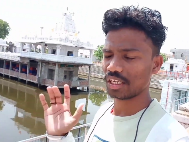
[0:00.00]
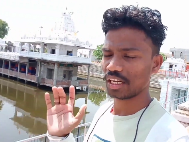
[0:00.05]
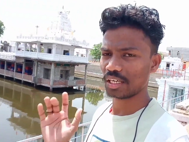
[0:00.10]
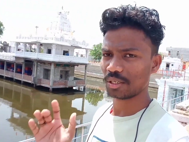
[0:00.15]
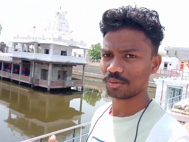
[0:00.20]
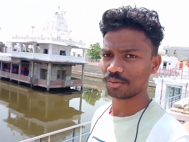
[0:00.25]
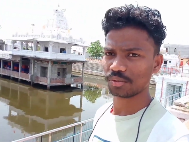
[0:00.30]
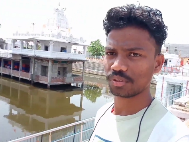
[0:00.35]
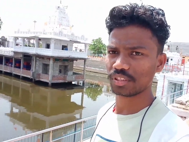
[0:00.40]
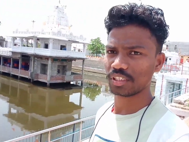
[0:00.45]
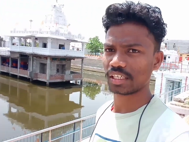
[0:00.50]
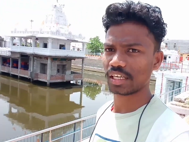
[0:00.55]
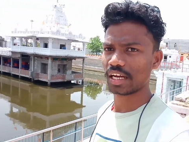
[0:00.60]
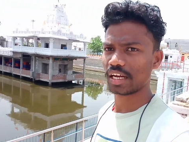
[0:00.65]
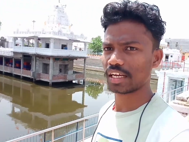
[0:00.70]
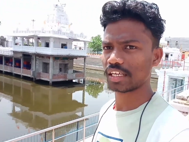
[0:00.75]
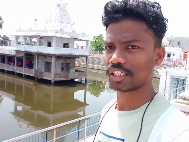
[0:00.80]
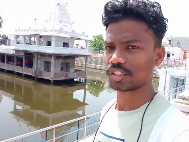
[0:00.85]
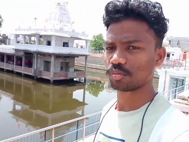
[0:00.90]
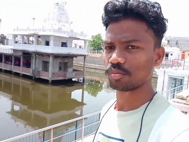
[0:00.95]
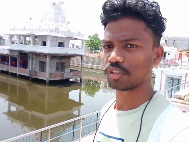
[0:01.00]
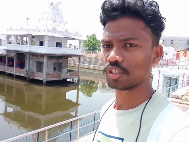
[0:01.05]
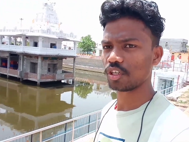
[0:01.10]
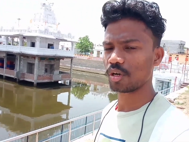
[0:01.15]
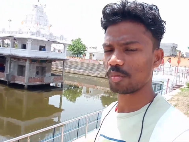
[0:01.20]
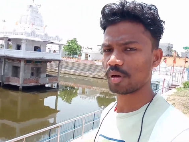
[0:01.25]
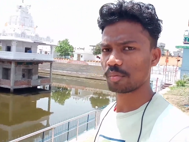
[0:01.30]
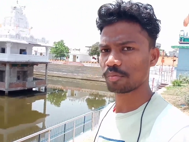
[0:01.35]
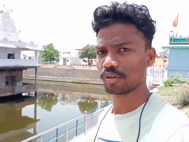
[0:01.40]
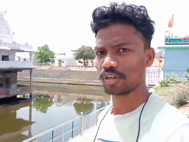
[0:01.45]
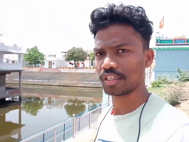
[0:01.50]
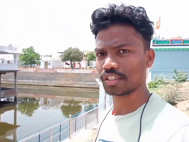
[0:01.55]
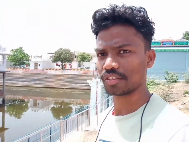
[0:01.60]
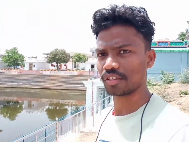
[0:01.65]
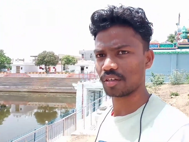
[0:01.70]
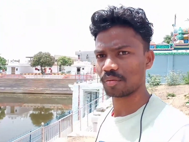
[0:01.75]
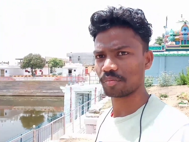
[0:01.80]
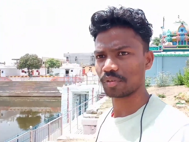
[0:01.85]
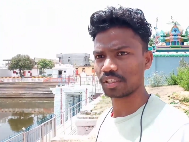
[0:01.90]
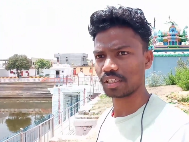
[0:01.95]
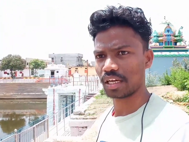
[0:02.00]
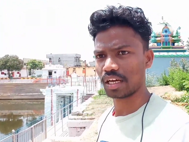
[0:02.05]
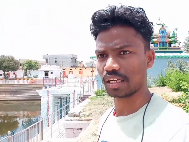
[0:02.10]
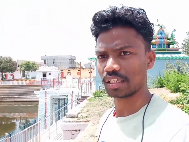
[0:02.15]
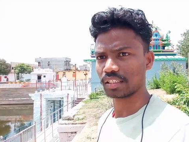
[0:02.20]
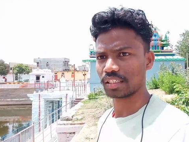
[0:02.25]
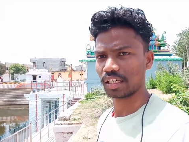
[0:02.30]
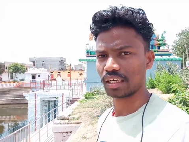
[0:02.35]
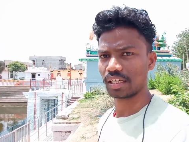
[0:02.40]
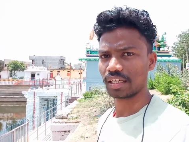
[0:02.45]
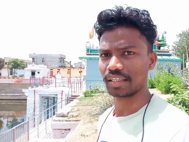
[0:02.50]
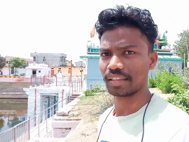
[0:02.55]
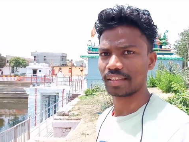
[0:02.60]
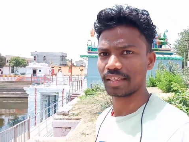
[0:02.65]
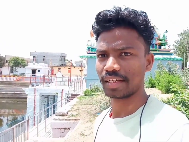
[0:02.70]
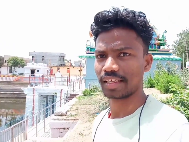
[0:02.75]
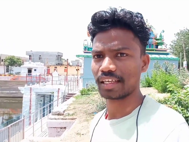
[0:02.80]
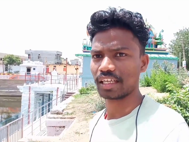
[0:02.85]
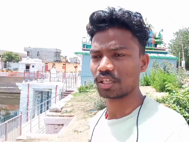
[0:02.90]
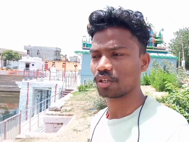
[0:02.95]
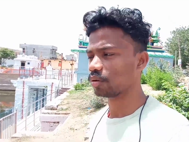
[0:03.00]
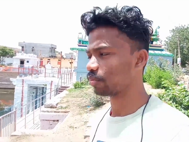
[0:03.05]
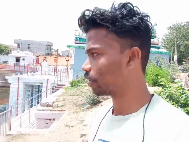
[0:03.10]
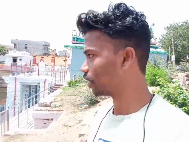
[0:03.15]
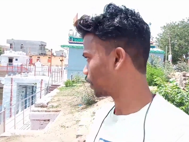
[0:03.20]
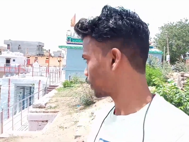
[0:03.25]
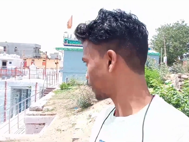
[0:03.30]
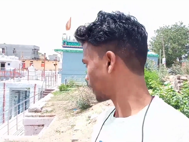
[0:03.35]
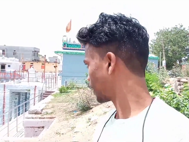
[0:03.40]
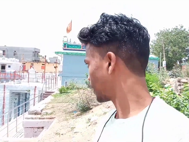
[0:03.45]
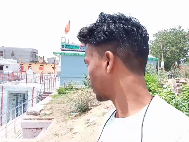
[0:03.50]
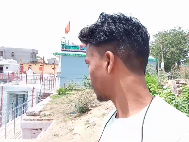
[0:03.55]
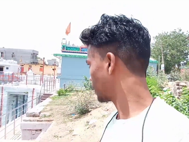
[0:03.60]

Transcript: गैस तो यहाँ पर देखने में तो ऐसा मंदिर में कभी तो